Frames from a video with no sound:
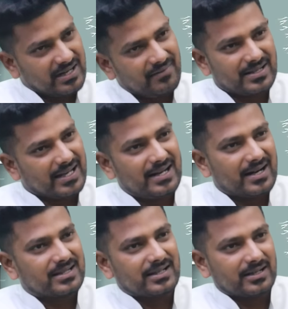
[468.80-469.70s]
திராவிடத்தை
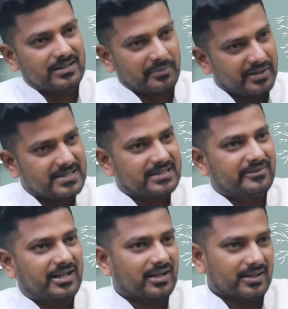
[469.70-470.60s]
கையில எடுத்துக்கங்க தமிழ்
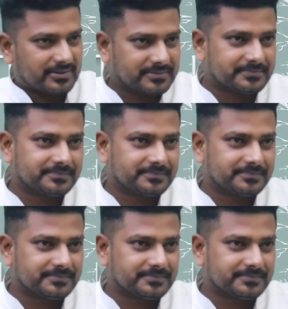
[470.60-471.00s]
தேசியத்தை விட்டுருங்க